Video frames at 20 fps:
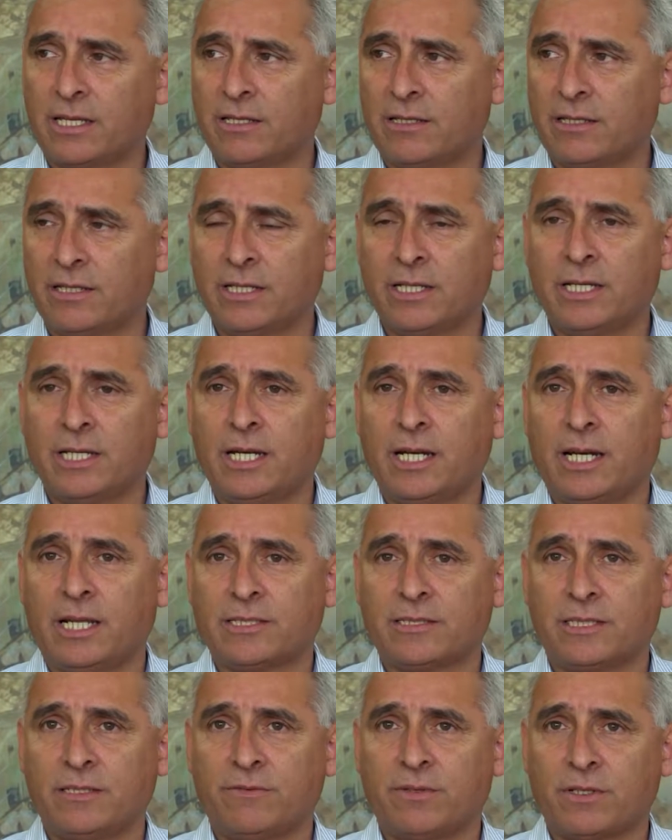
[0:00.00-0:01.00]
que las
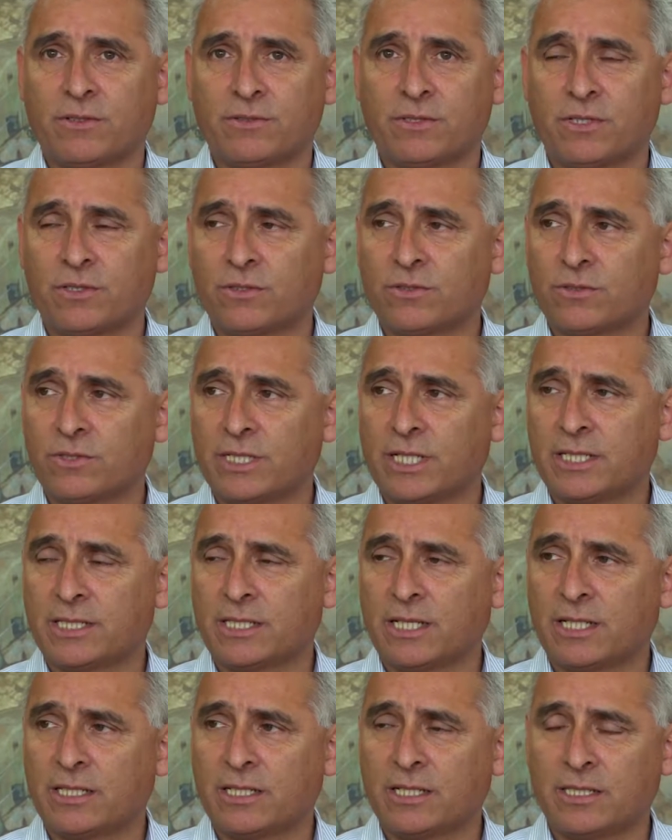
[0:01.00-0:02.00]
cifras, ciertos ya
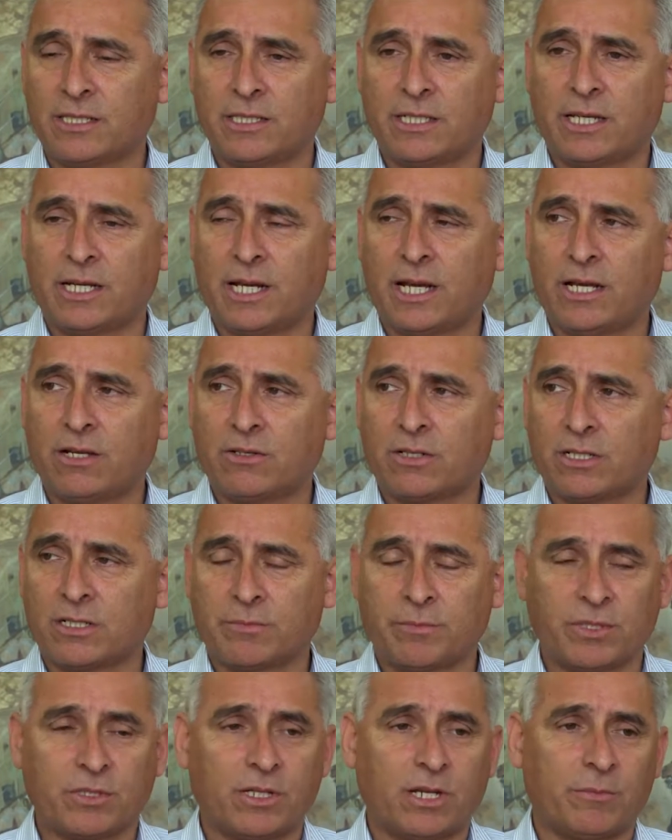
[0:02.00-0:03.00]
están entregadas con
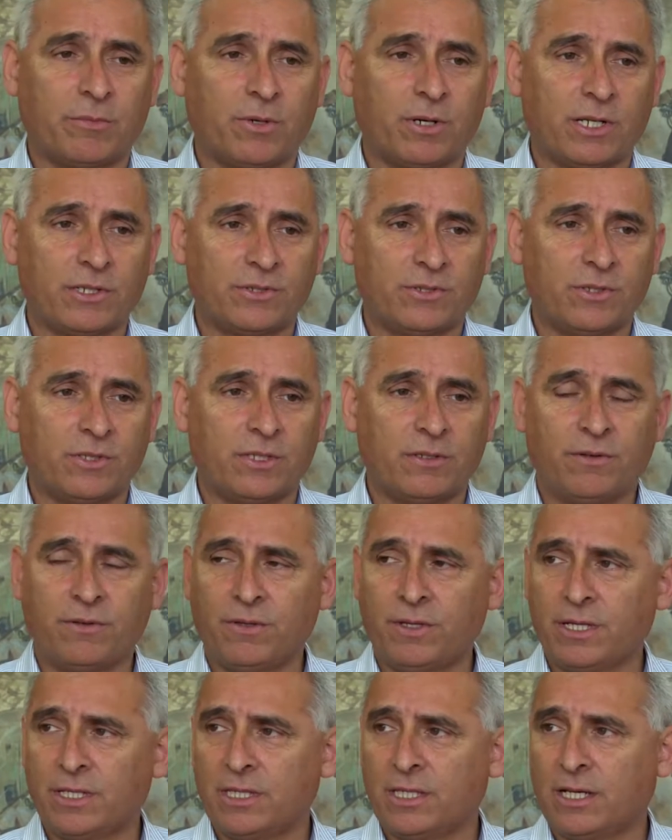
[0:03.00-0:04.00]
respecto a la población y
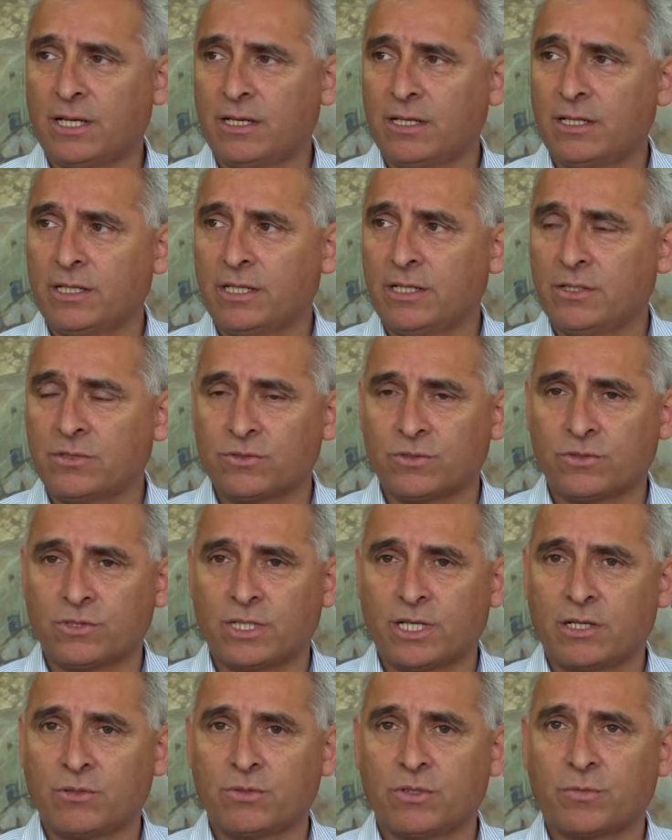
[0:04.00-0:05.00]
vivienda, en
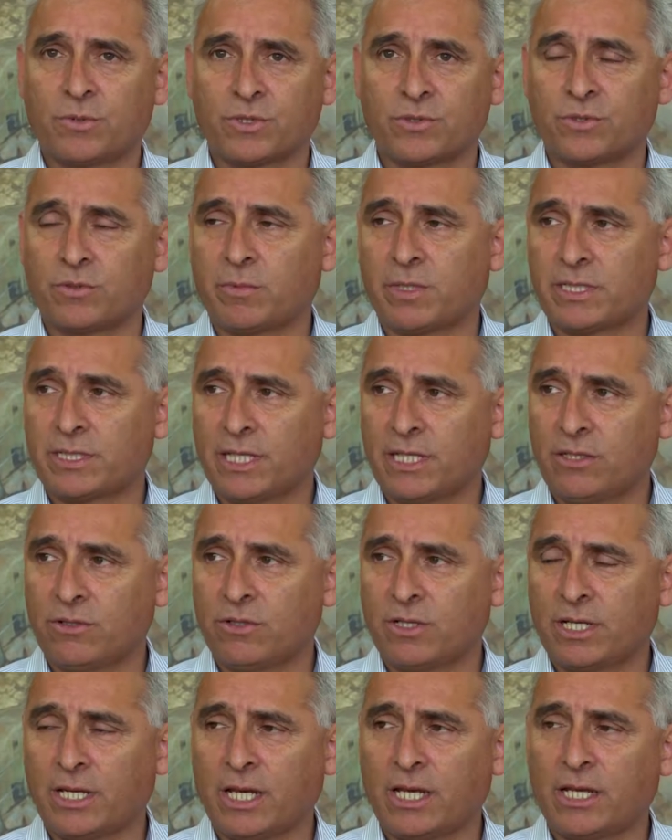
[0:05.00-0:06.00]
algunos procesos más
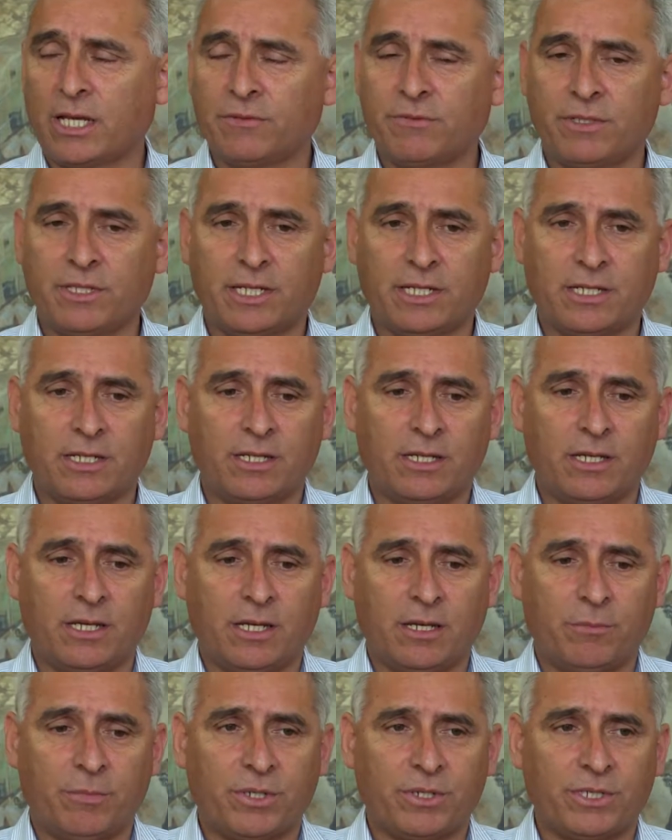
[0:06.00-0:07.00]
técnicos que hay que afinar,
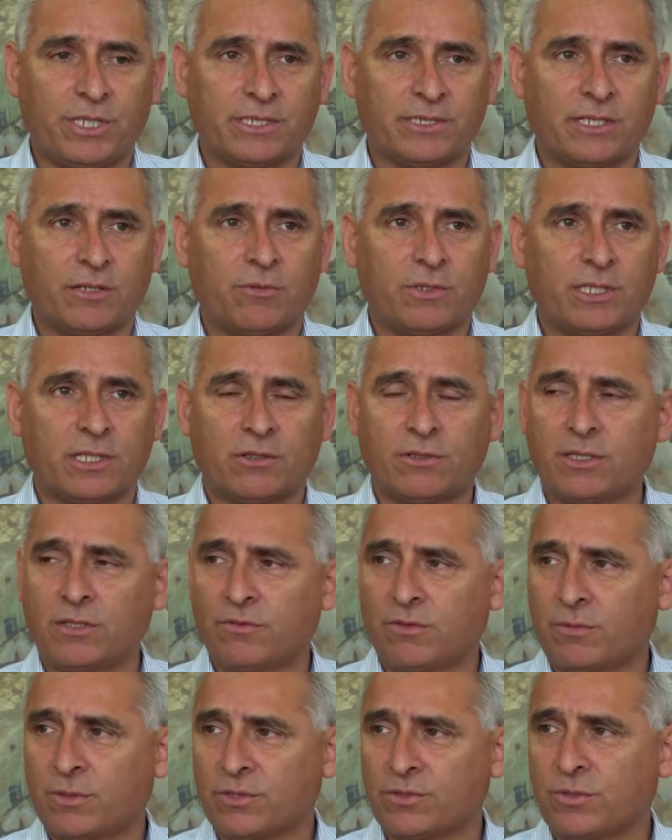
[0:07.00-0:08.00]
pero ya se cuenta con
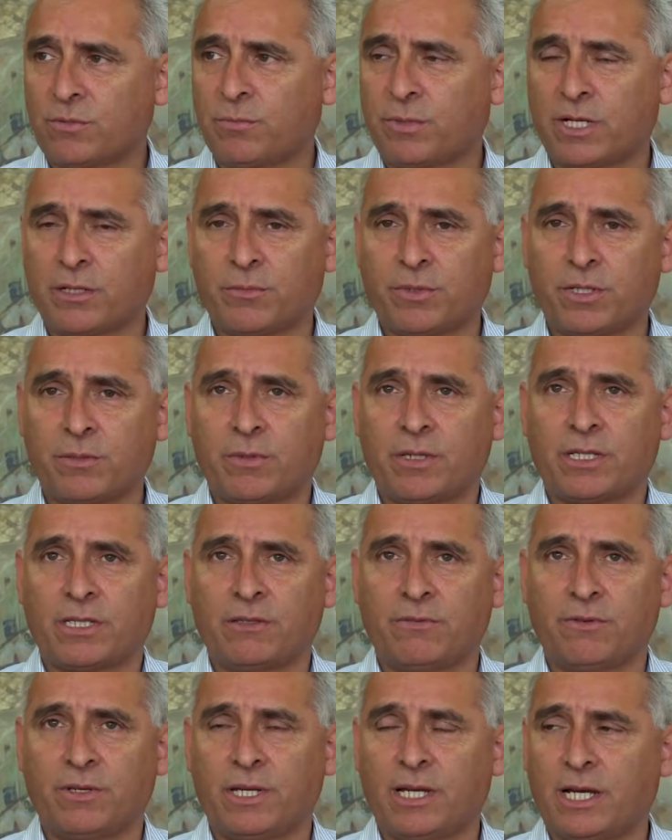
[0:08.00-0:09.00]
información para poder
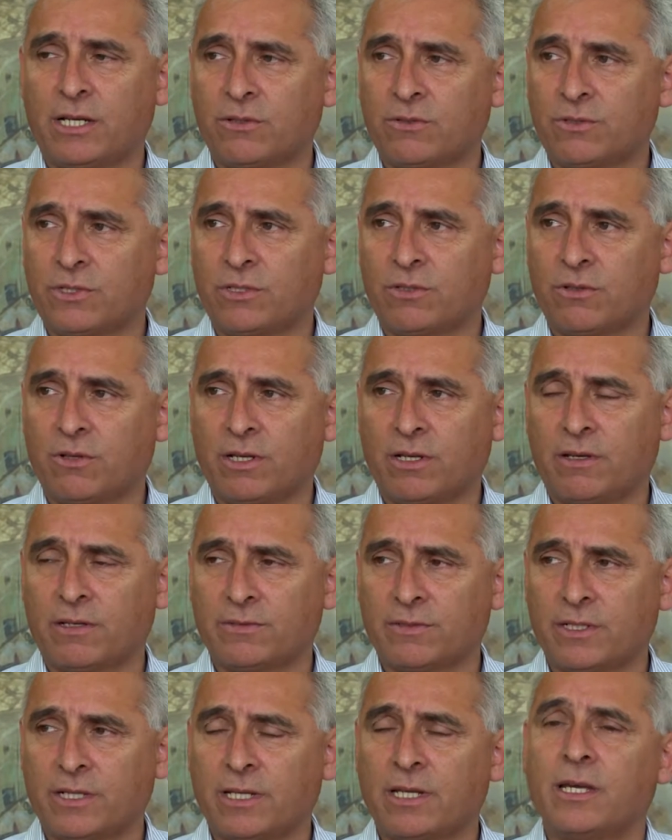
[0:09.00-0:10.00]
planificar, ¿no cierto?, lo que va a
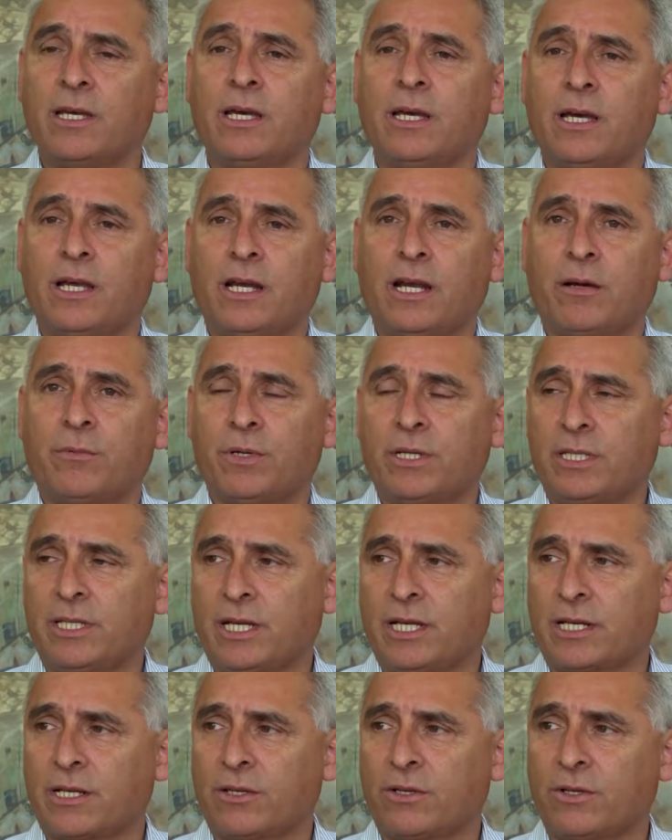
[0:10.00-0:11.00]
ser la
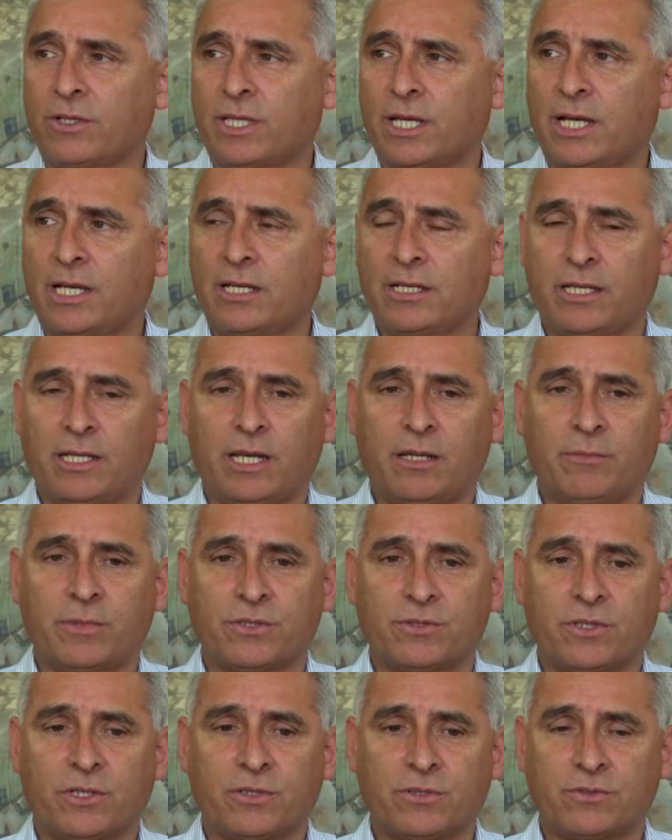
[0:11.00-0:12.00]
política regional y la
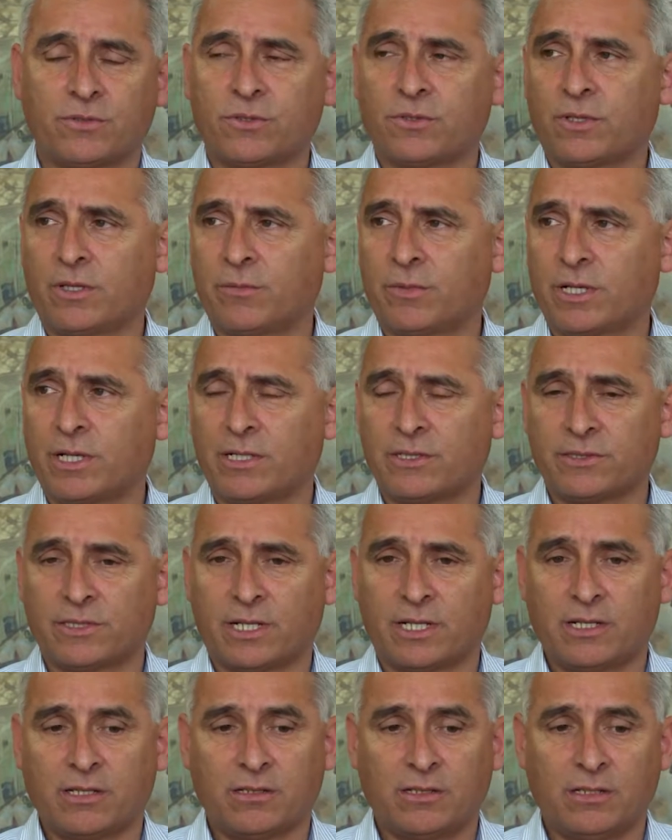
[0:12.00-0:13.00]
inversión que nosotros debemos
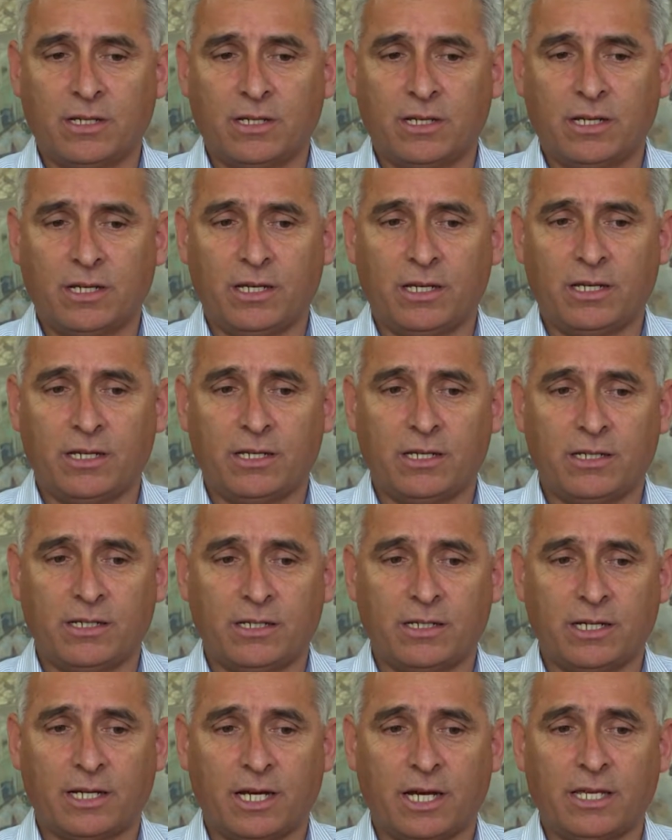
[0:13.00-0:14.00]
realizar. Eh,
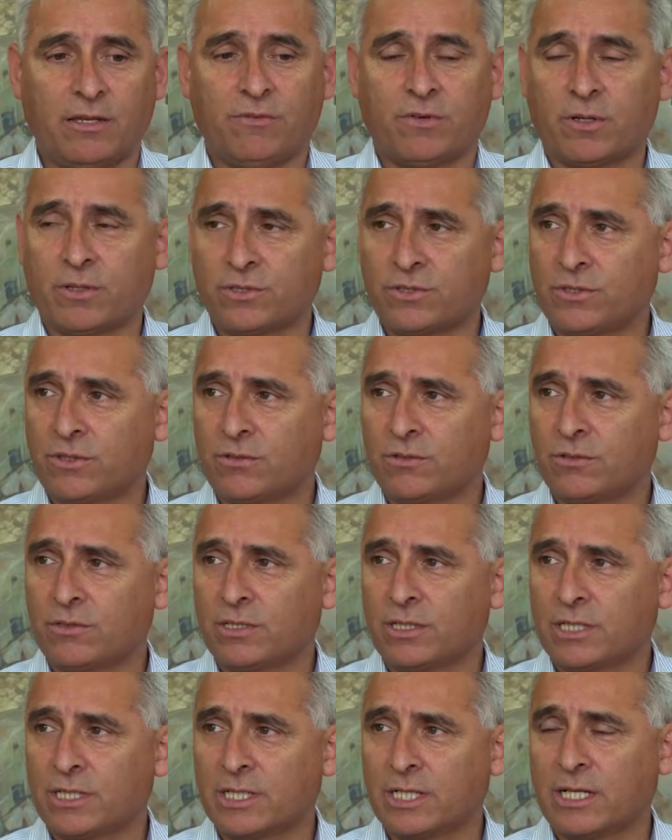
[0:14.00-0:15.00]
hay información
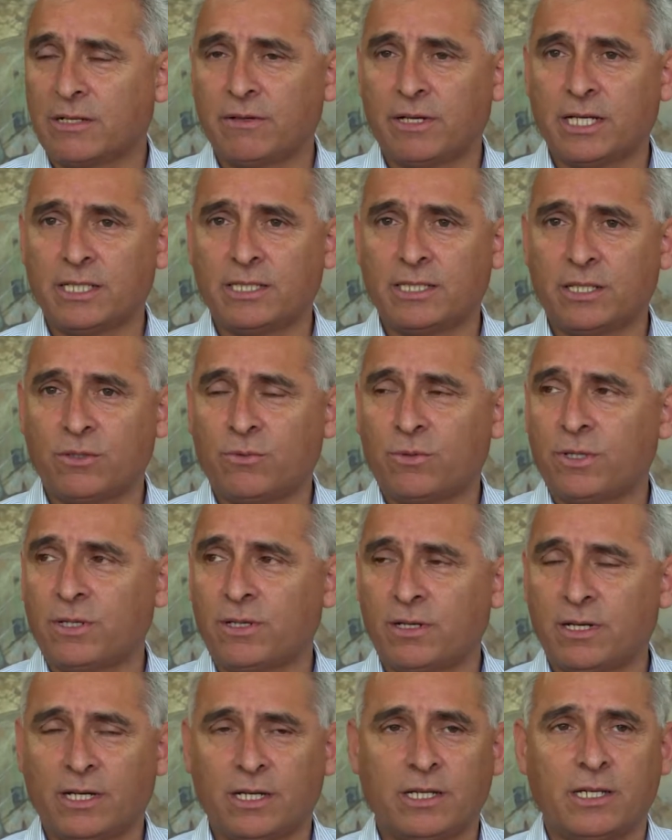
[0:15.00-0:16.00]
eh, relevante,
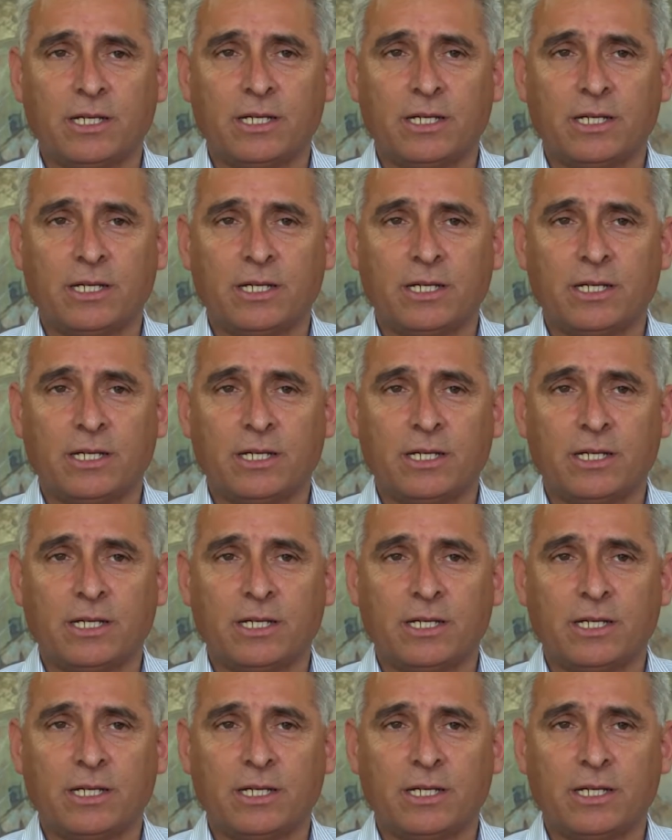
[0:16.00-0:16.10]
nueva,